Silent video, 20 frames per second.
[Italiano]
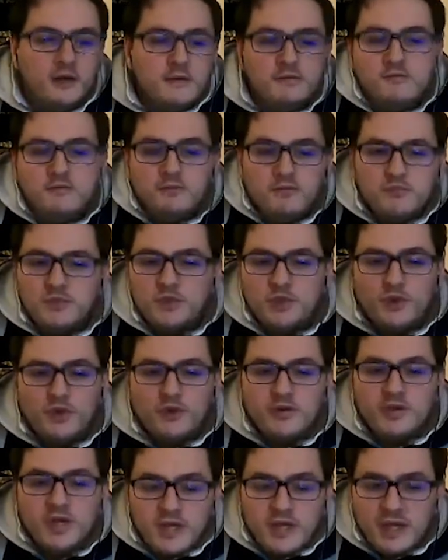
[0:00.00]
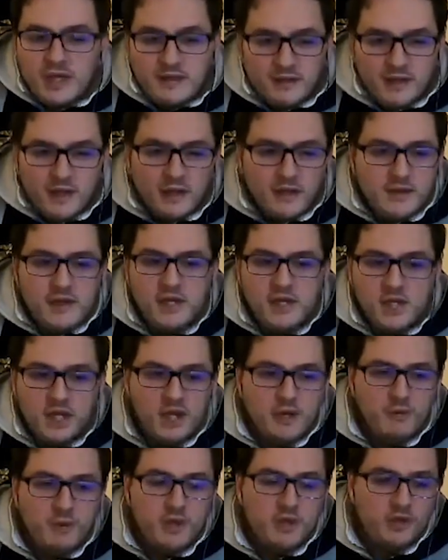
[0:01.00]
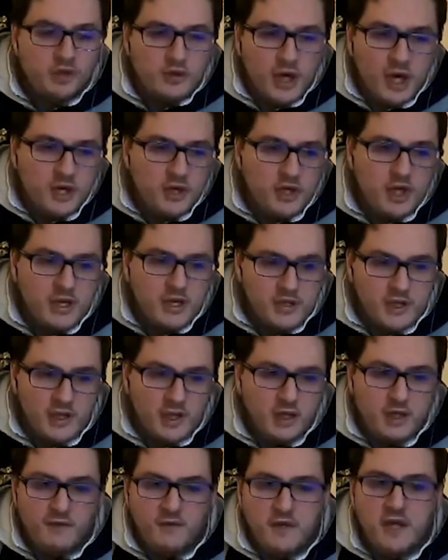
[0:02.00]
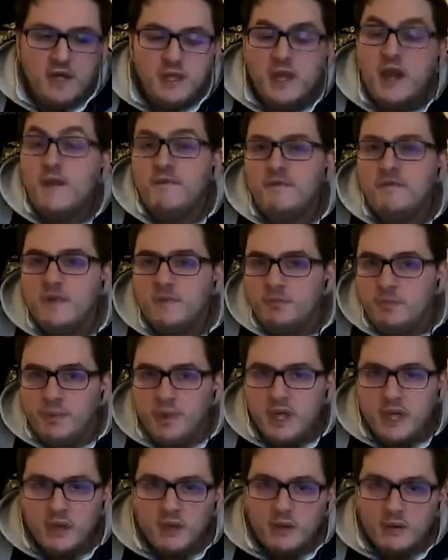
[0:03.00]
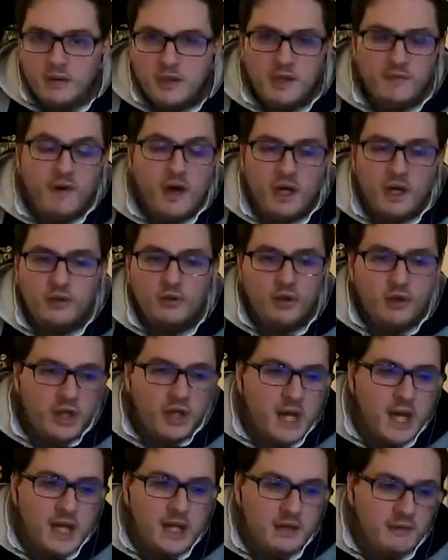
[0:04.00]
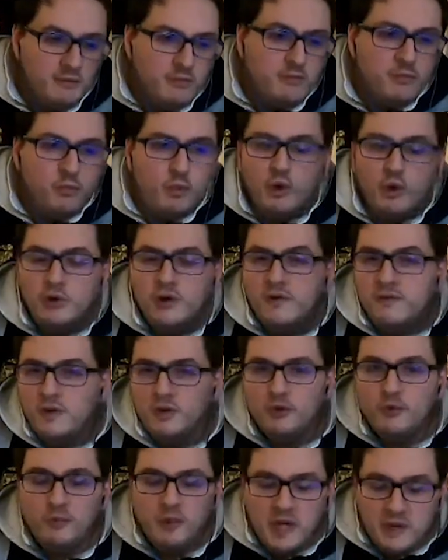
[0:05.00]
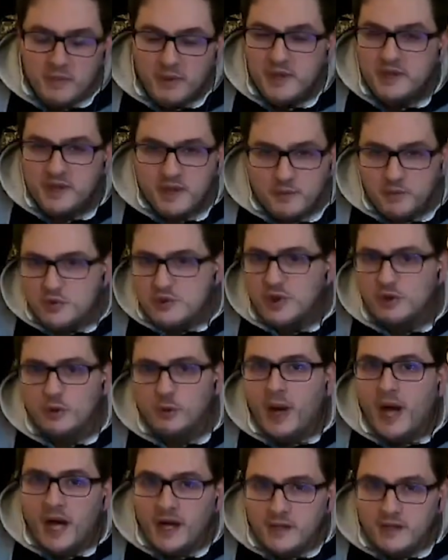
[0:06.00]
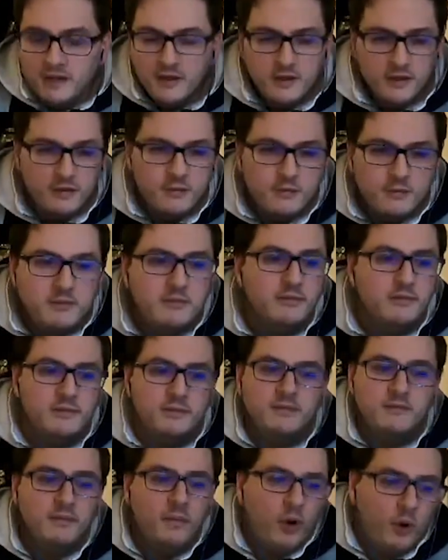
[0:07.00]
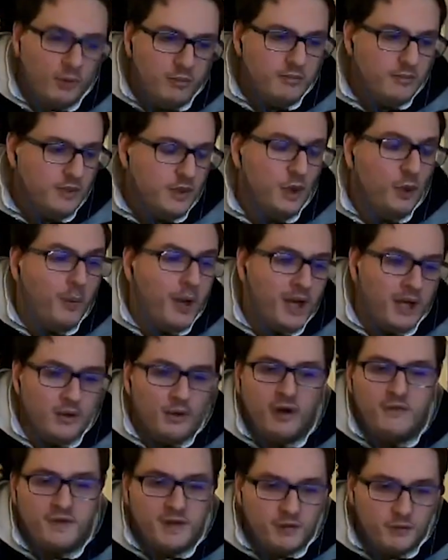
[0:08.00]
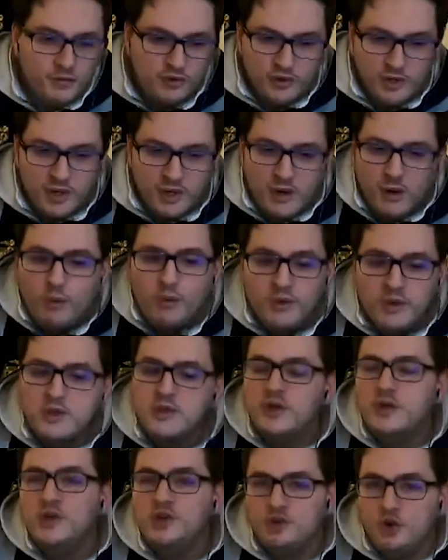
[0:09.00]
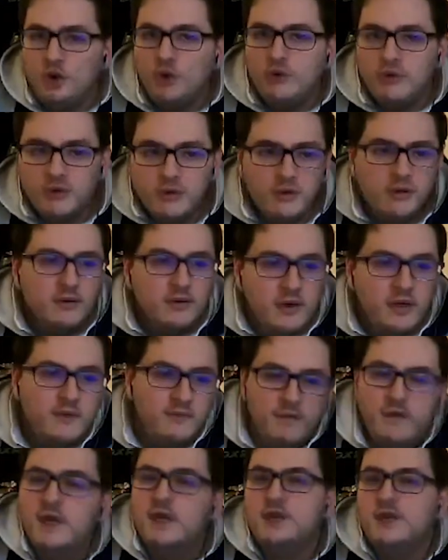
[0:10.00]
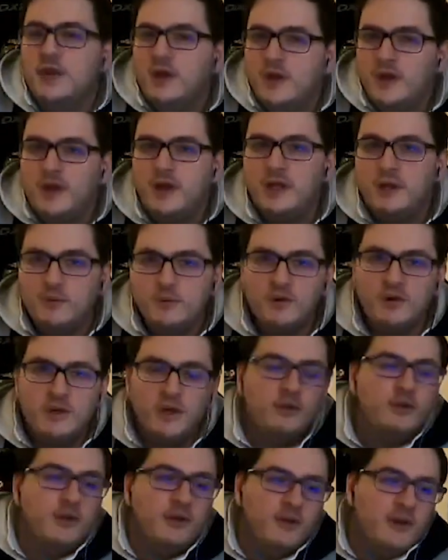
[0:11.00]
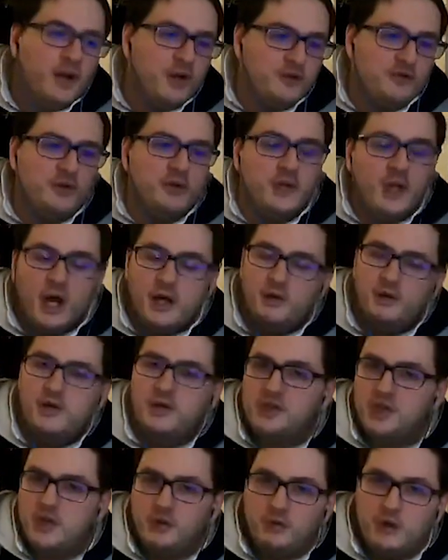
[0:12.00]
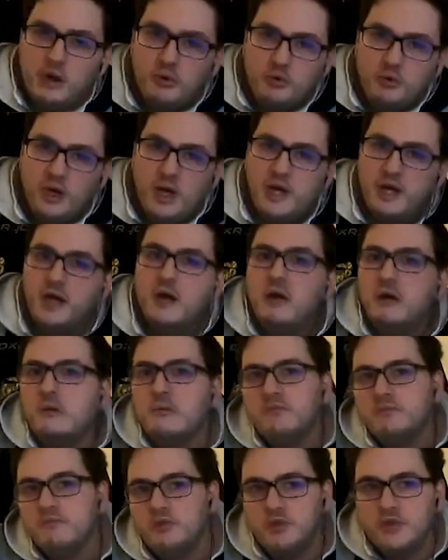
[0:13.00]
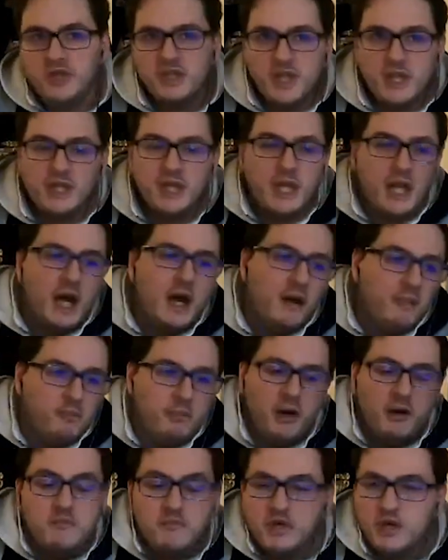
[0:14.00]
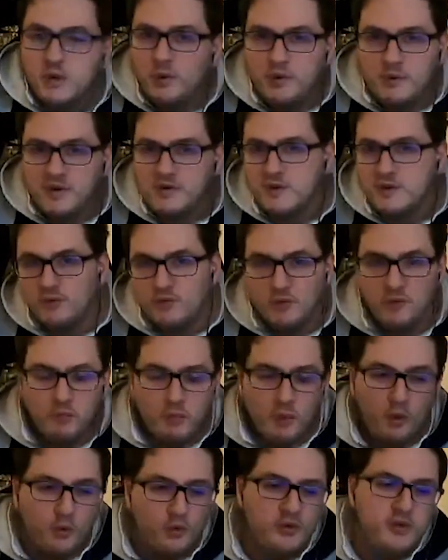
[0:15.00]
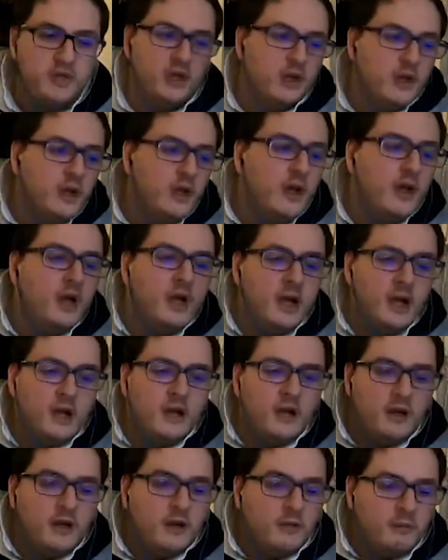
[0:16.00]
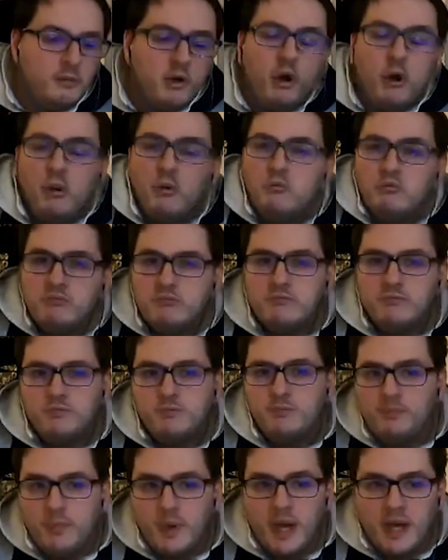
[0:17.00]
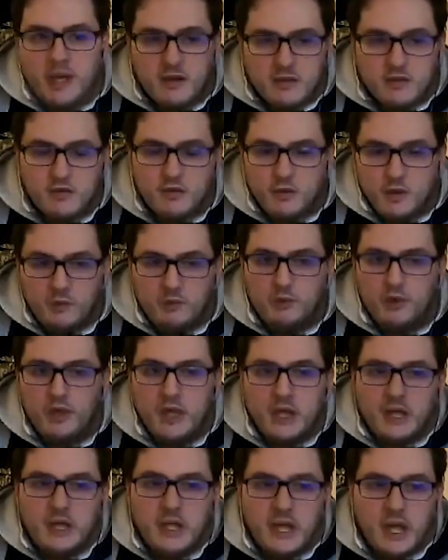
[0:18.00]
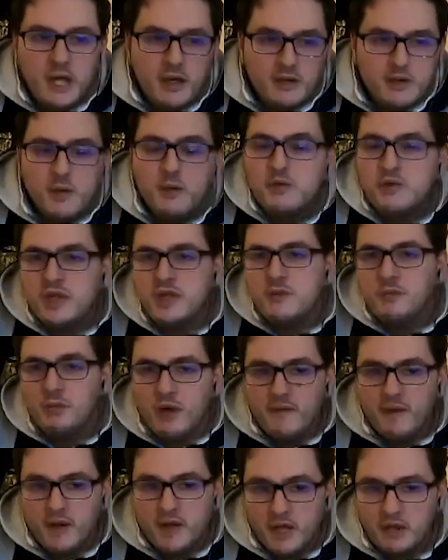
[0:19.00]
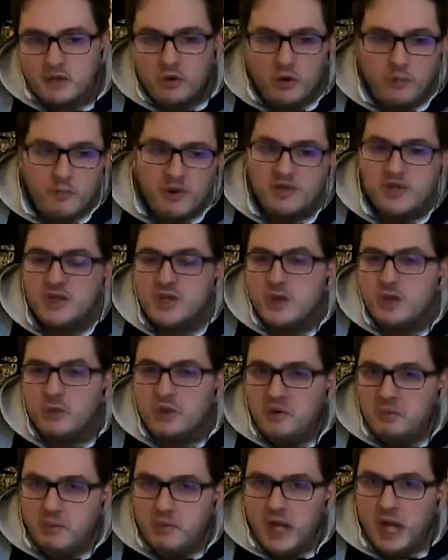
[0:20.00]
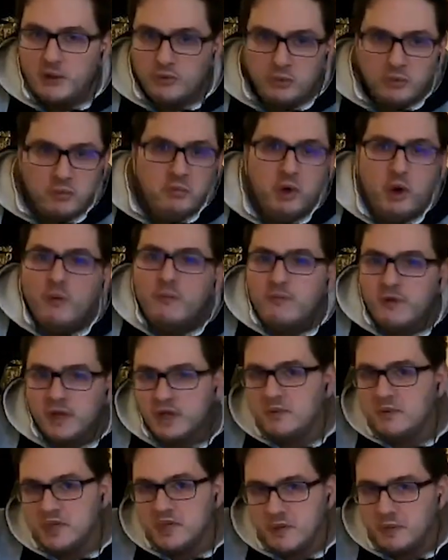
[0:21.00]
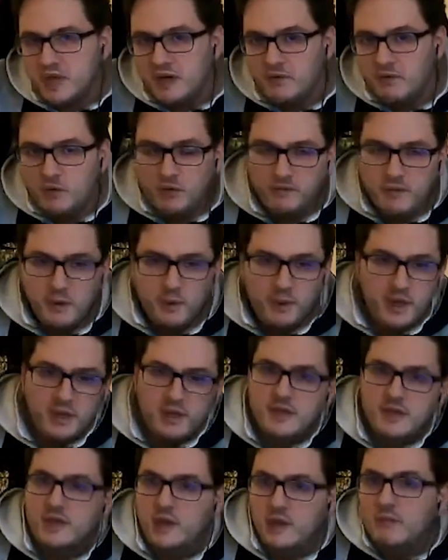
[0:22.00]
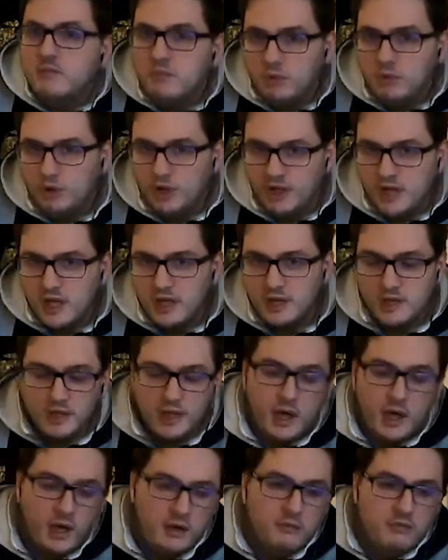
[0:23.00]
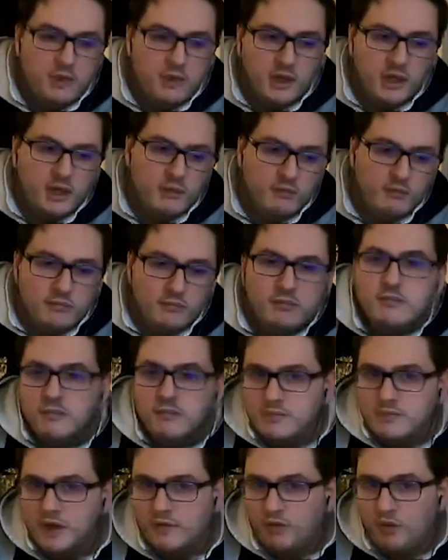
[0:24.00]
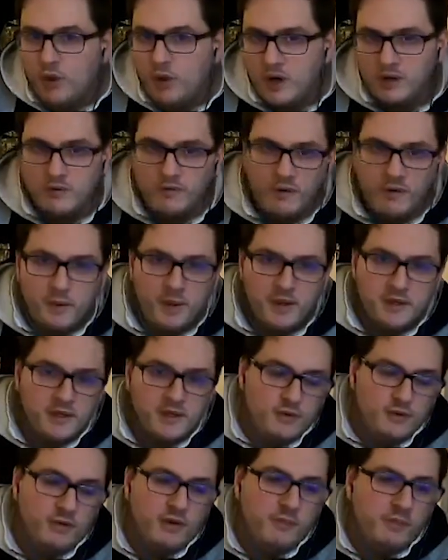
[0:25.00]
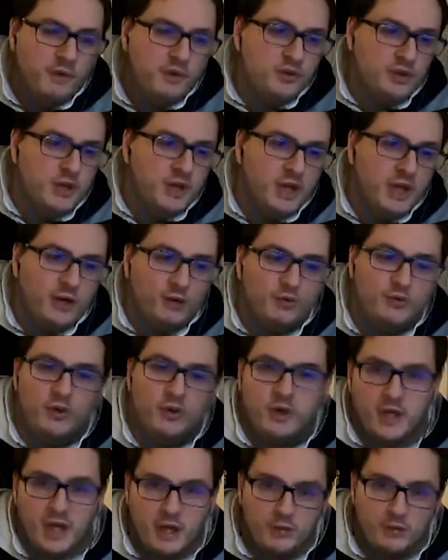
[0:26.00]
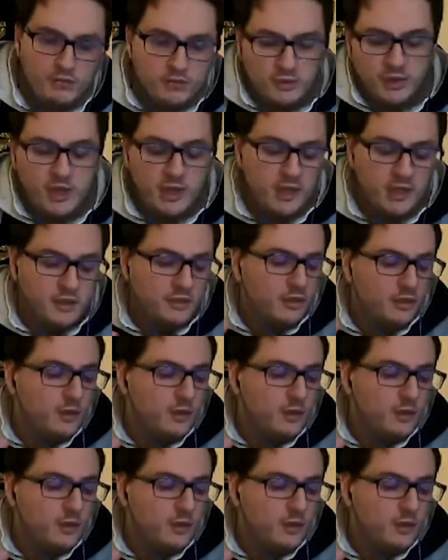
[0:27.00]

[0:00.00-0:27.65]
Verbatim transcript: Sono stati tantissimi personaggi a essere definiti MVP di vari tornei, quello dei free to play per esempio è stato Marin Boh, io Mari non la vedevo giocare da 15-18, invece ha dimostrato che aveva ragione Dario, riesce ancora a curare su 60k, siamo rimasti tutti un po' così. Però penso di poter dire siamo stati bravi a renderlo abbastanza equilibrato, però fatemi sapere voi ovviamente se lo ritenete tale, perché da fuori ovviamente si dovrebbe giudicare un torneo, non da dentro.